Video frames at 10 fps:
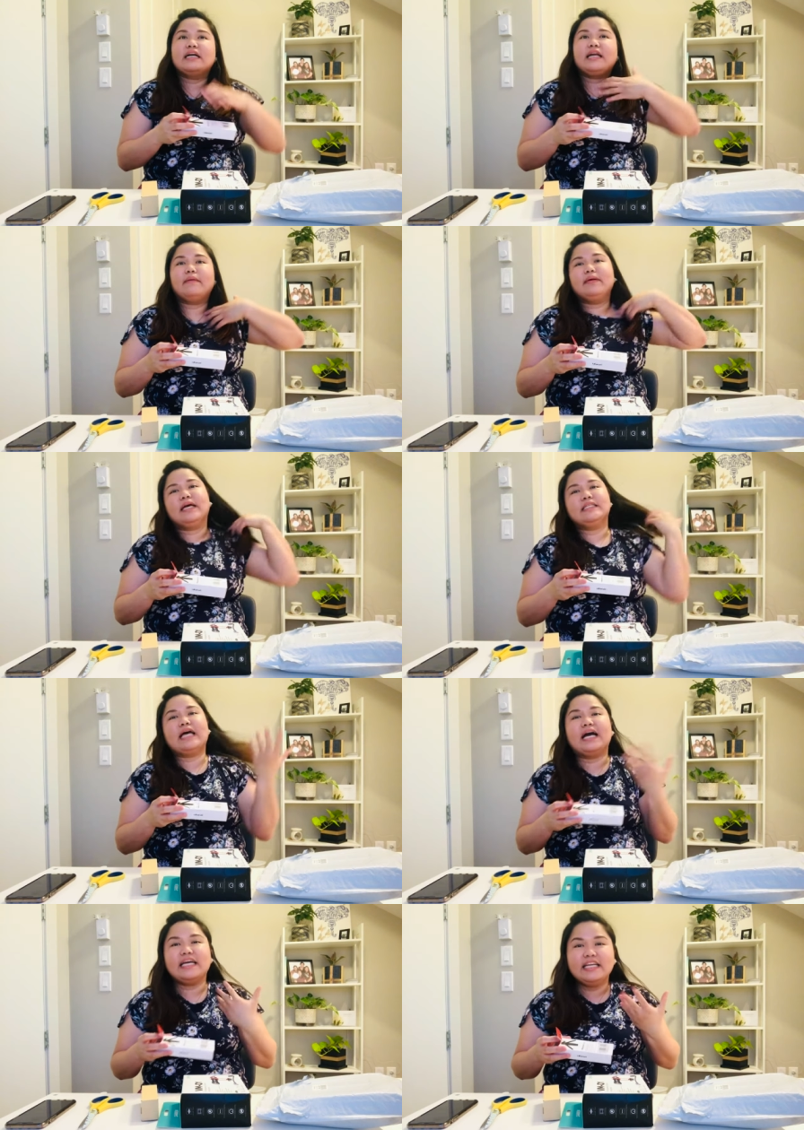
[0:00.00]
Grabe guys,
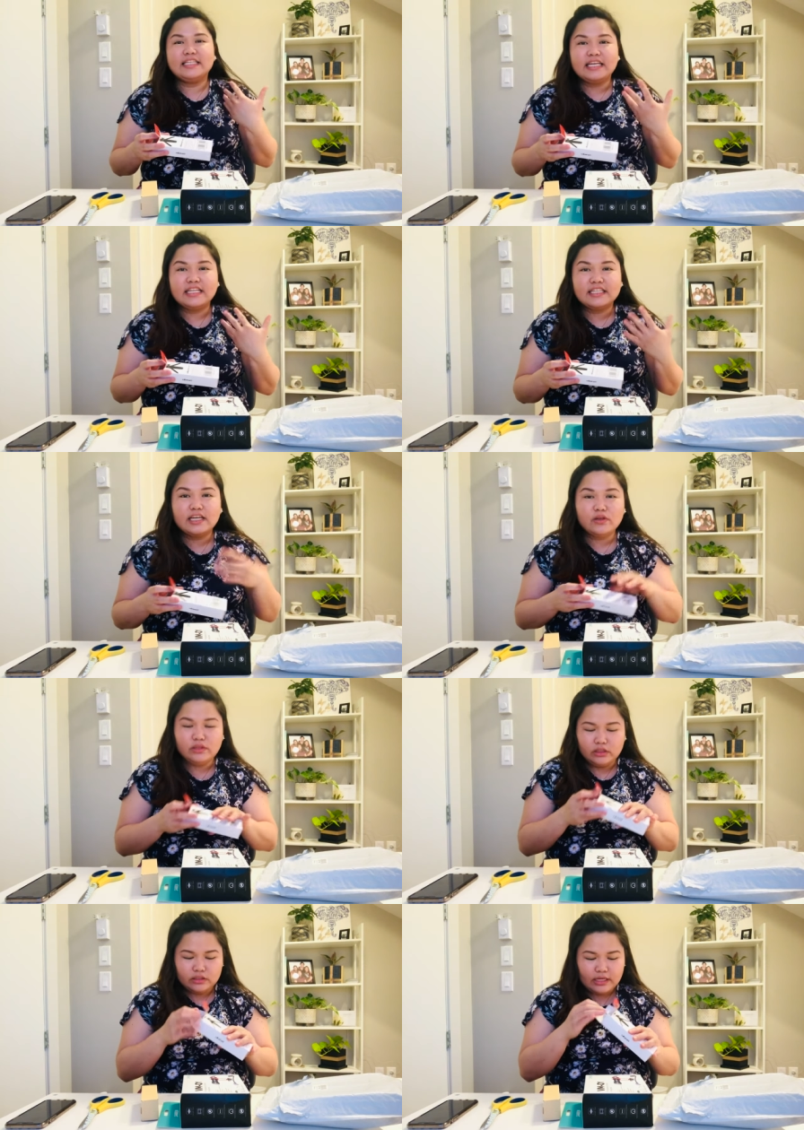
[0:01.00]
ang init-init ngayon
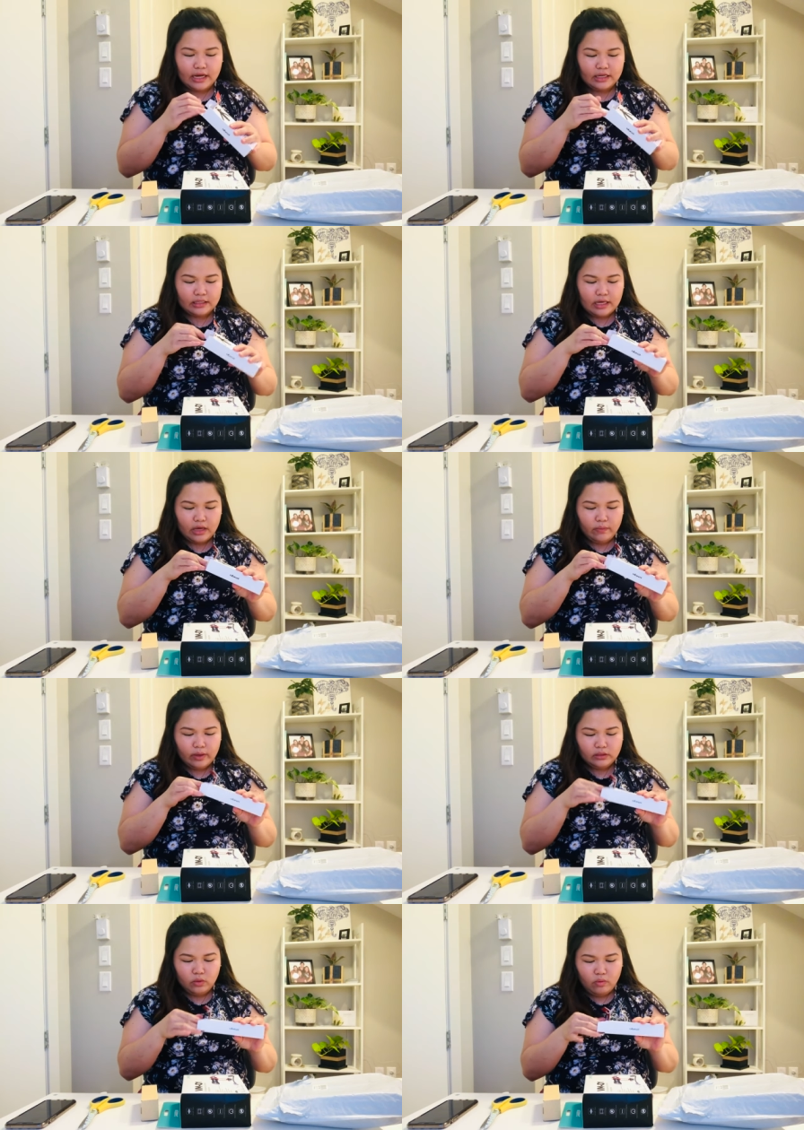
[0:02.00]
dito sa Canada.
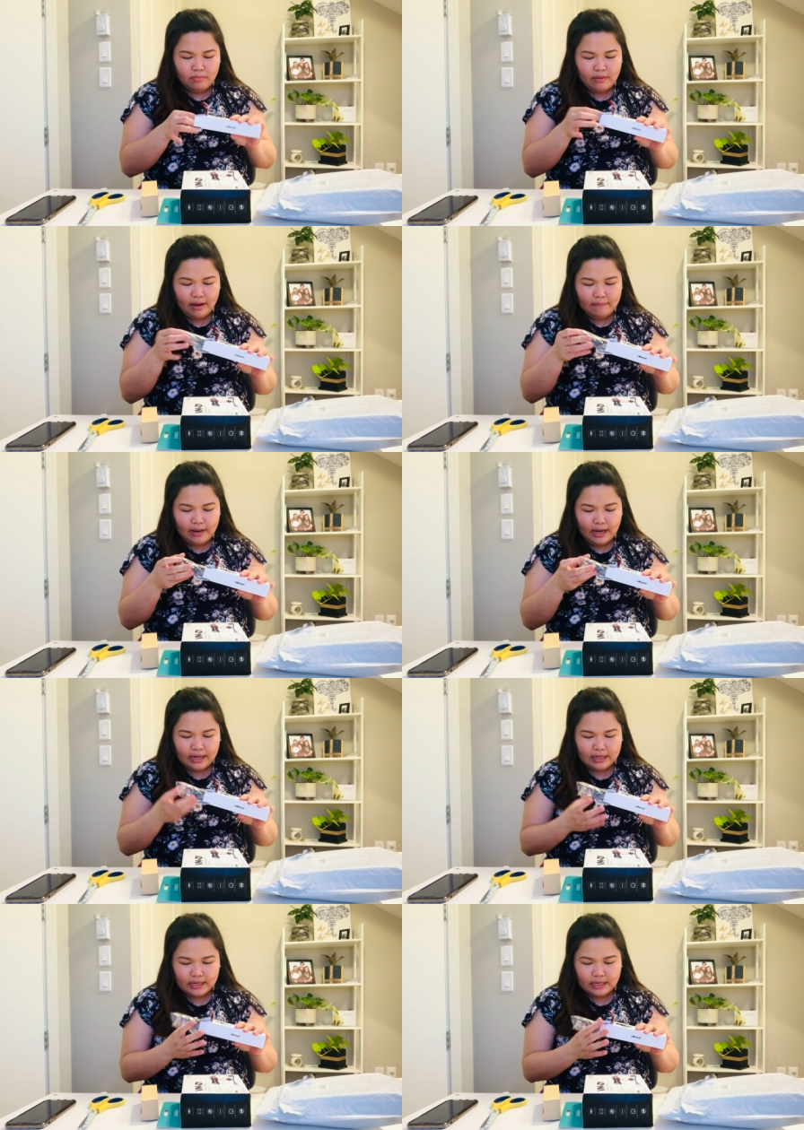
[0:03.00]
Ewan ko ba
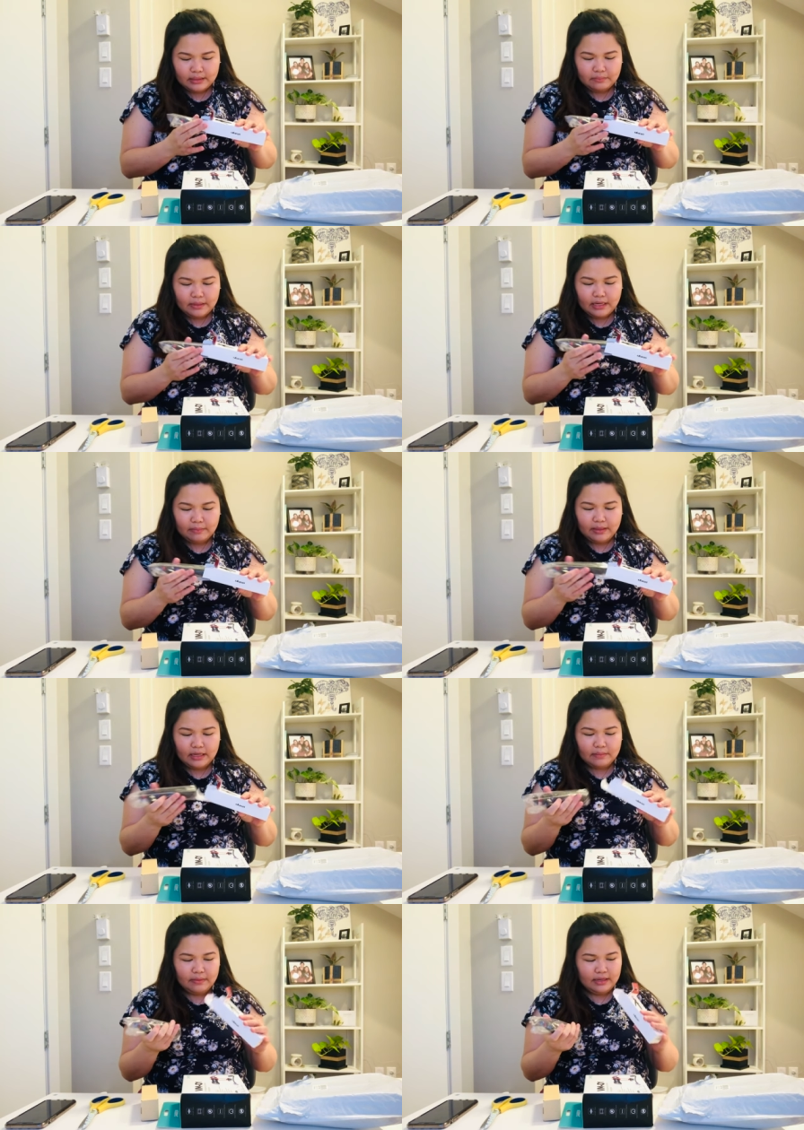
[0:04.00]
bakit?
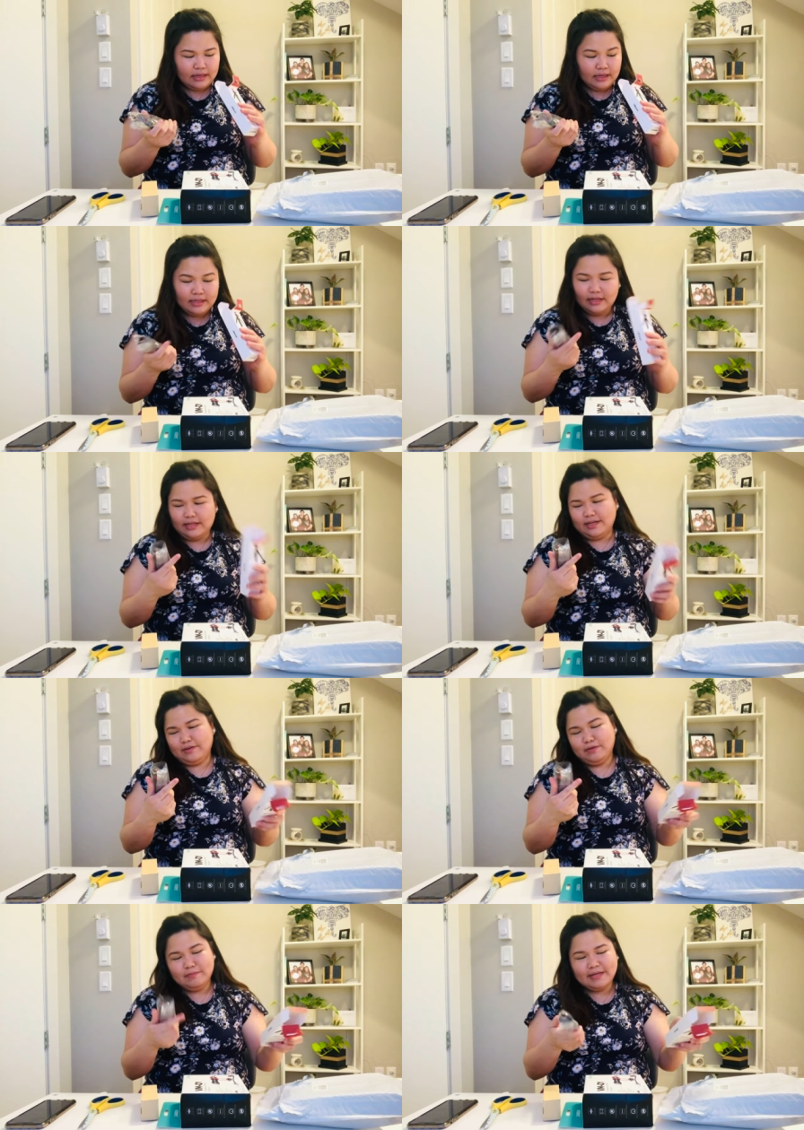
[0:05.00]
Bigla-bigla-bigla na lang.
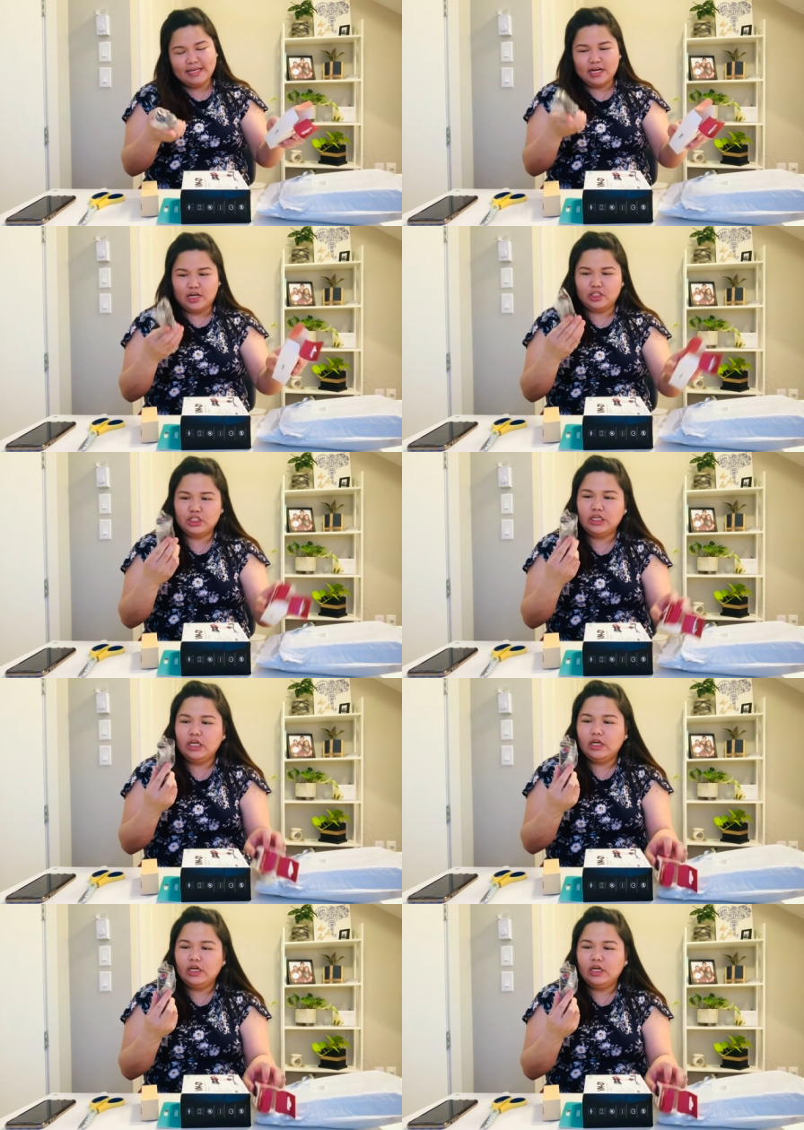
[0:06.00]
Oh my gosh.